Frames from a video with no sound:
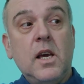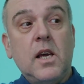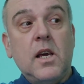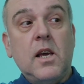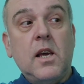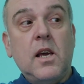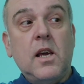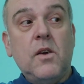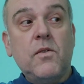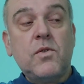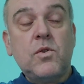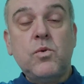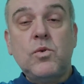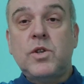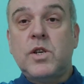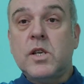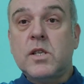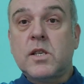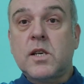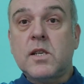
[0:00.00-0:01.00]
И в
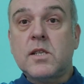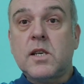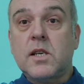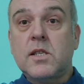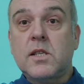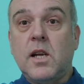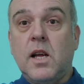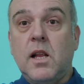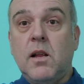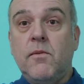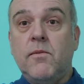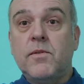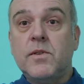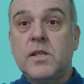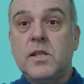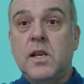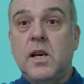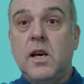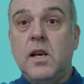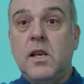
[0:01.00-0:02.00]
случае с Казахстаном, вы
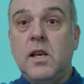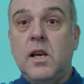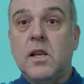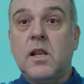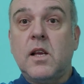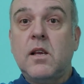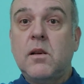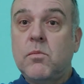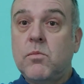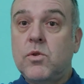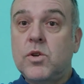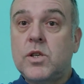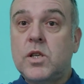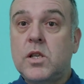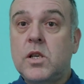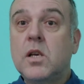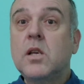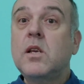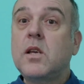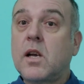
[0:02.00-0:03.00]
знаете, это не
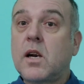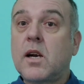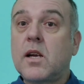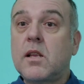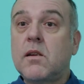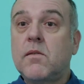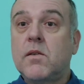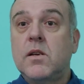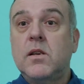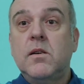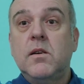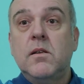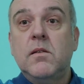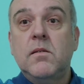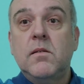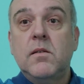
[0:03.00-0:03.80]
может не радовать.